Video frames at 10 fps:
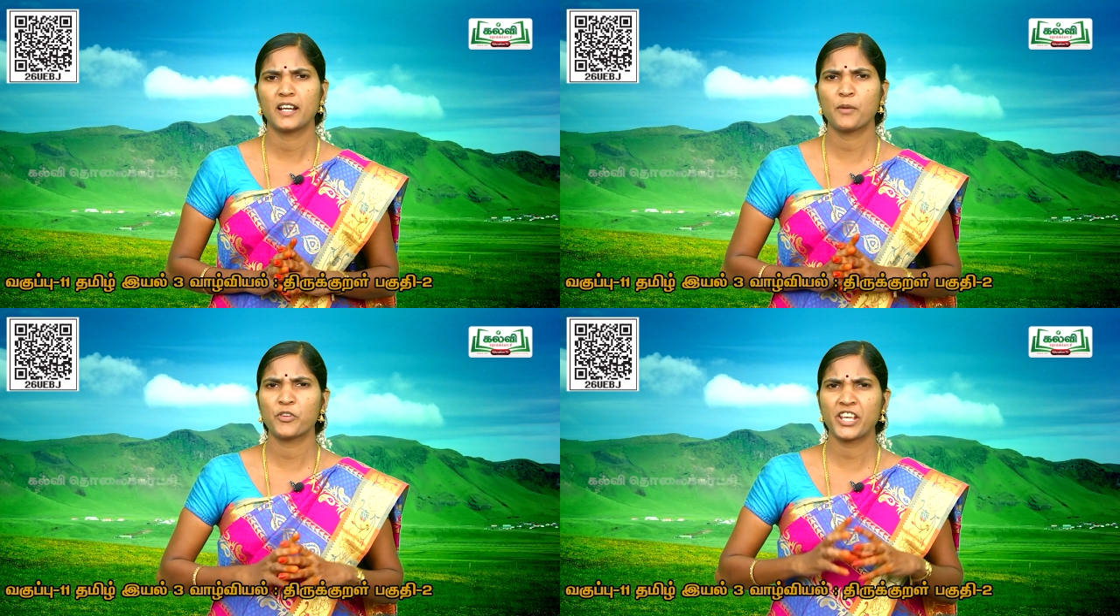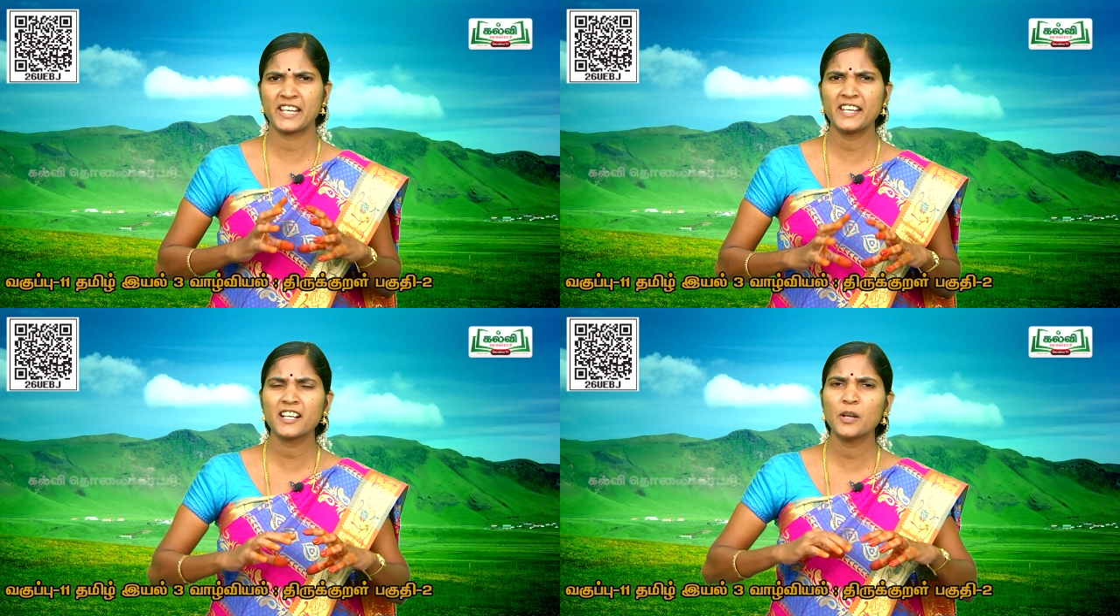நம்முடைய
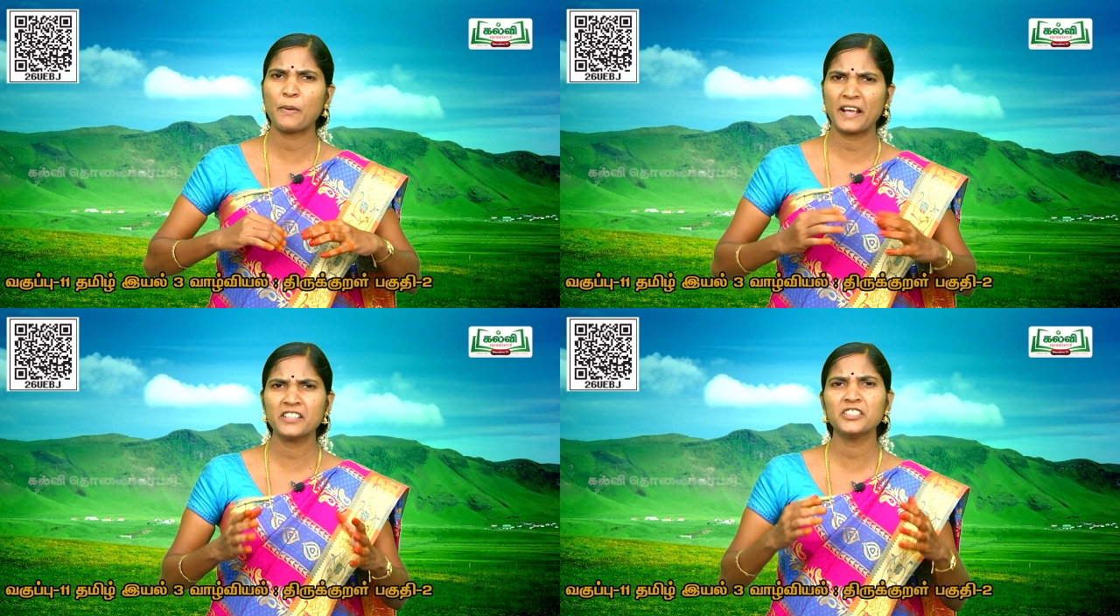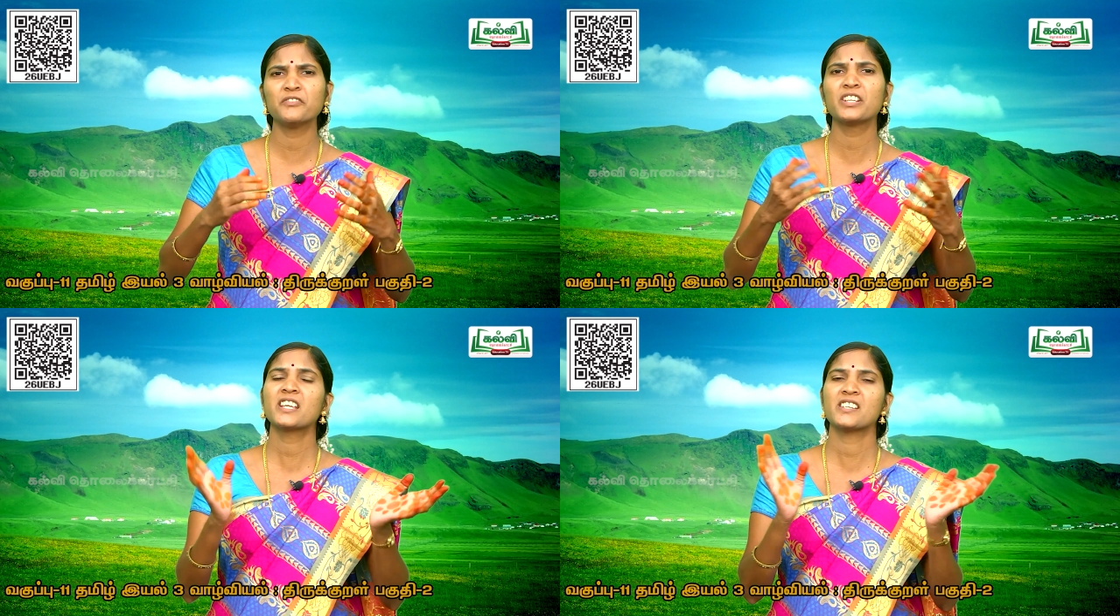எண்ணங்கள் பறந்து
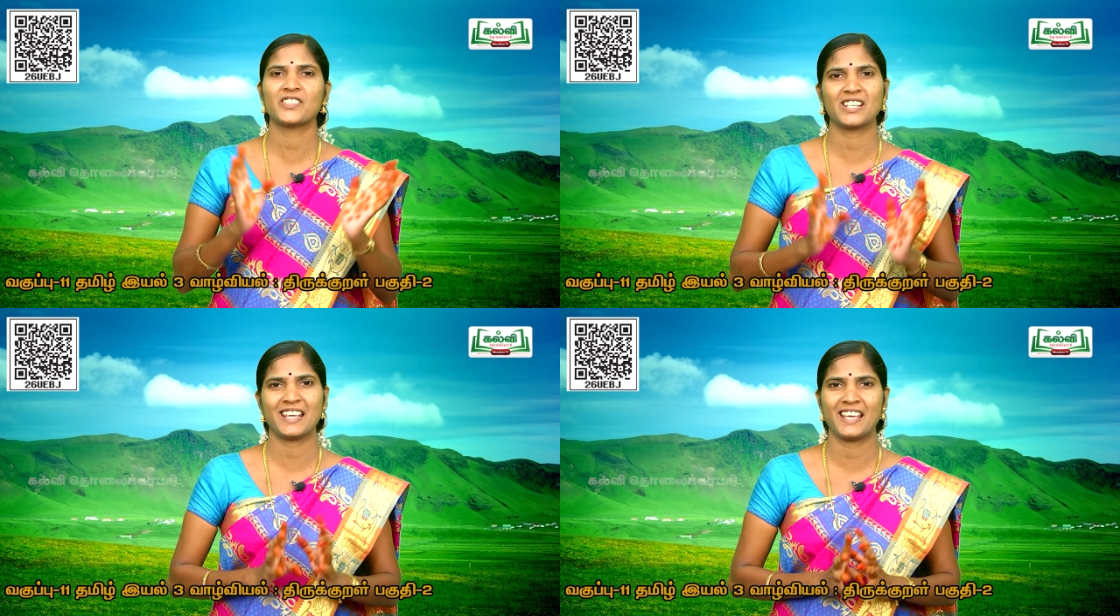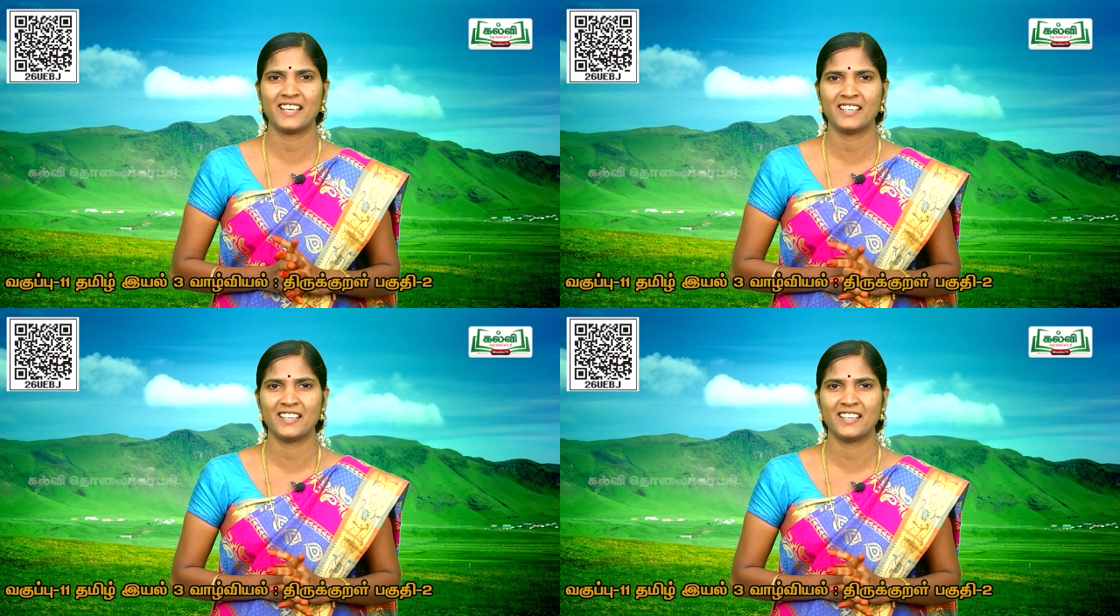விரிகின்றன